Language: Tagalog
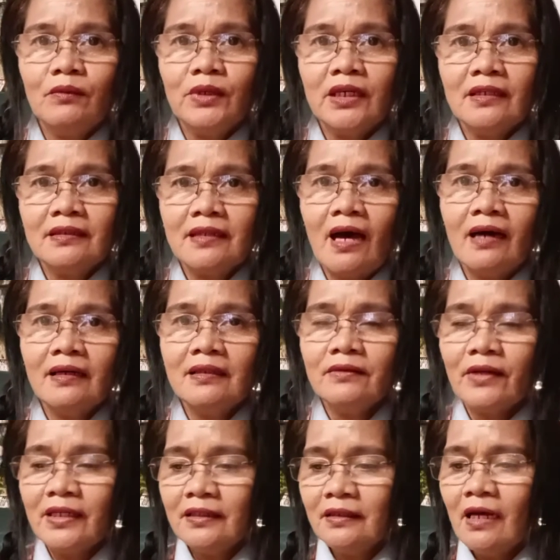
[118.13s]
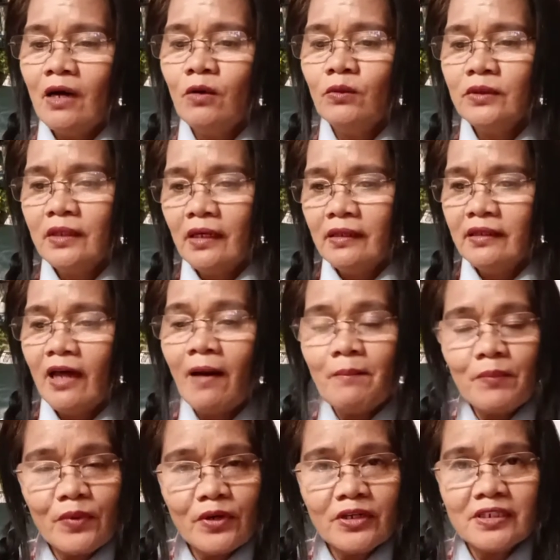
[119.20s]
we can tackle right now the
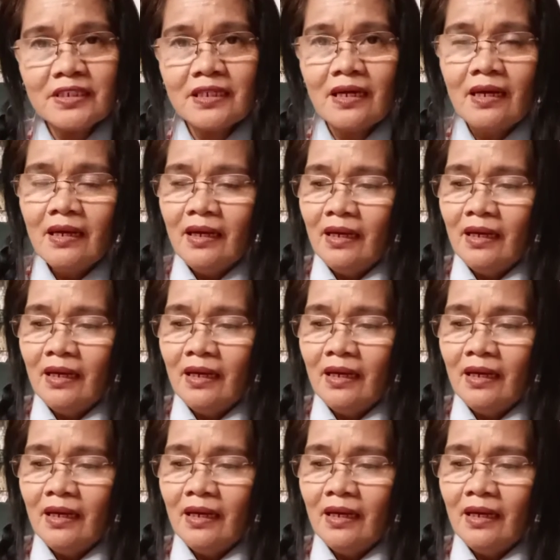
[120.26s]
numbers